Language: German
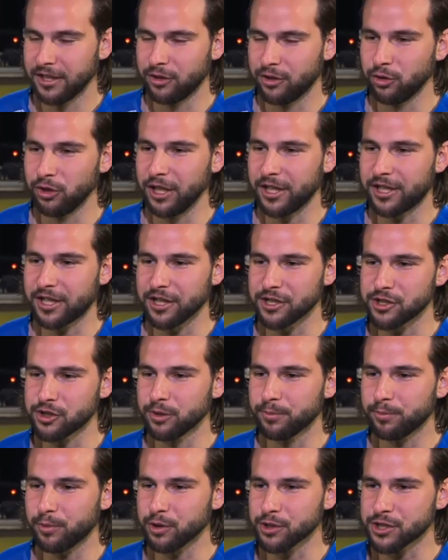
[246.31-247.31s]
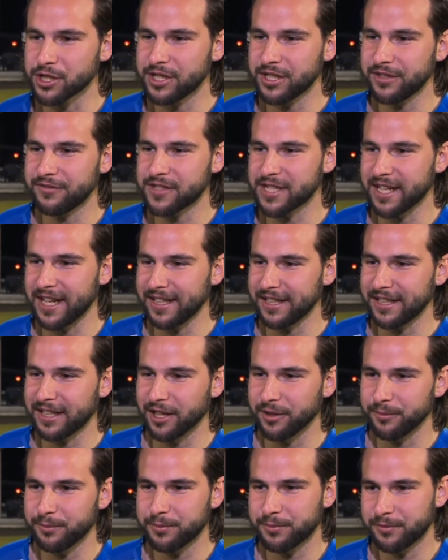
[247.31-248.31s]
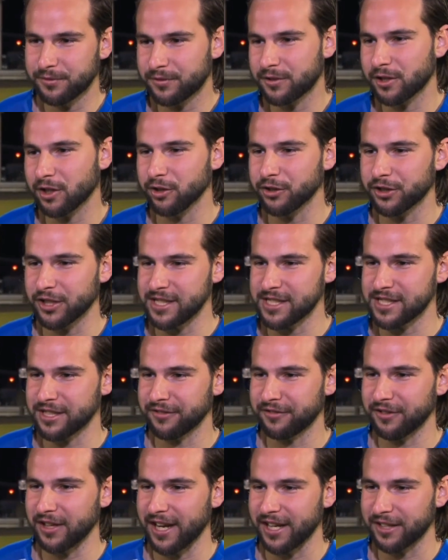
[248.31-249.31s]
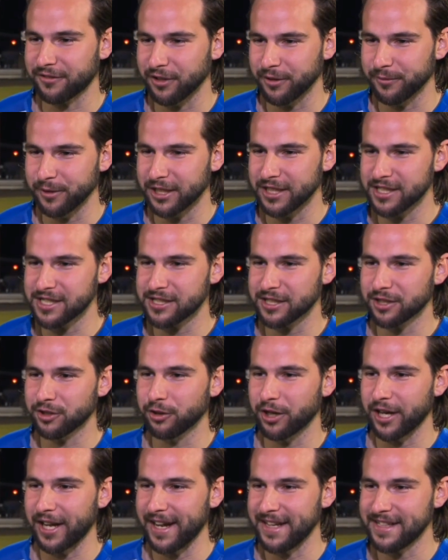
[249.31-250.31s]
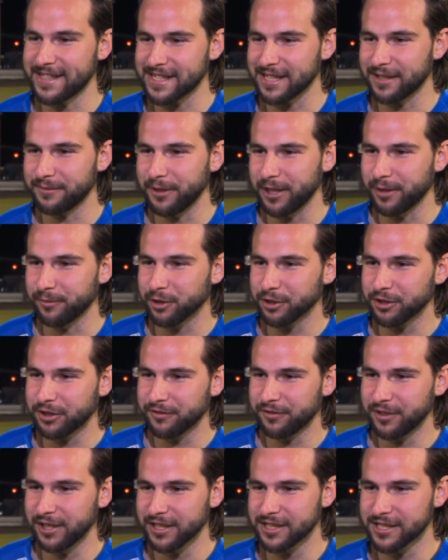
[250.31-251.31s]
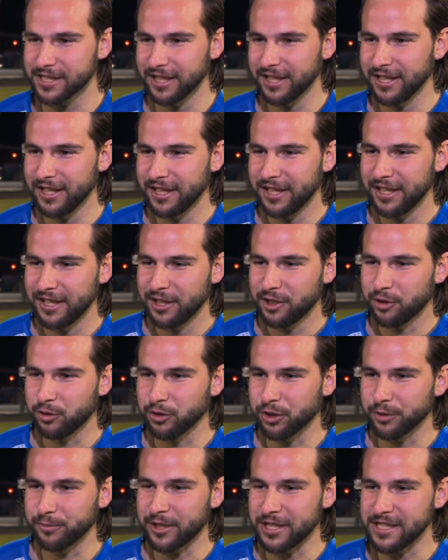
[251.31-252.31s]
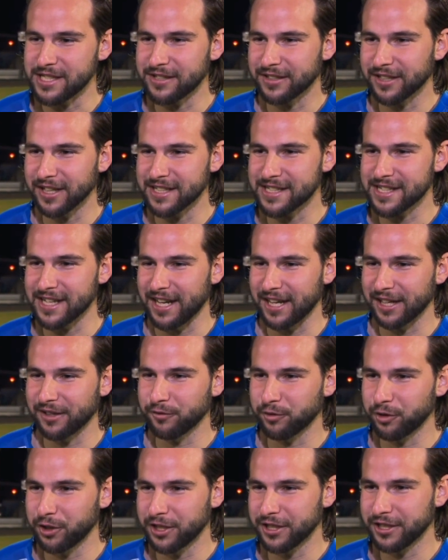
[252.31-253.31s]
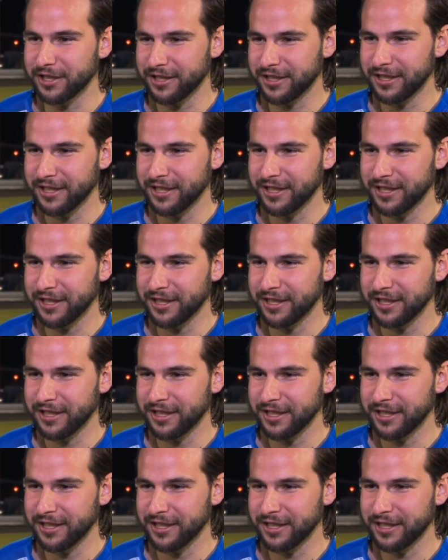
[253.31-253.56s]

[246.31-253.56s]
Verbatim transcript: Natürlich kann es nur positiv sein. Ich glaube, gerade deswegen, vielleicht waren wir deswegen noch ein Einzel mehr motiviert und haben deswegen auch sagen wollen,